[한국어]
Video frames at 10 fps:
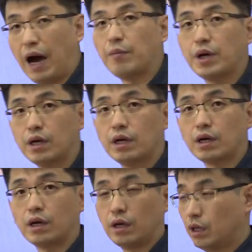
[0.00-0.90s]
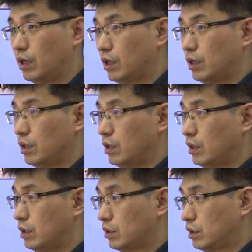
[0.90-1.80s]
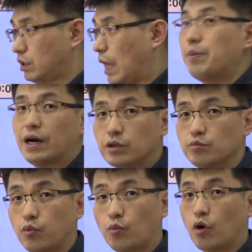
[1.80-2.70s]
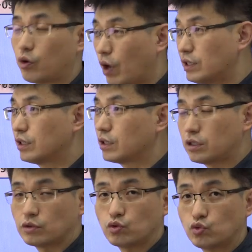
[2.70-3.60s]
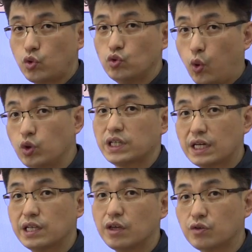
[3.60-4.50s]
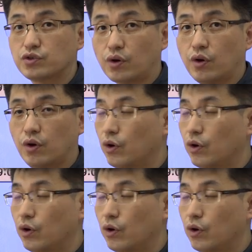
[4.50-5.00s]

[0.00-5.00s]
밤에 대박이 뭐 뭔가 굉장히 좋은 호재가 생겼죠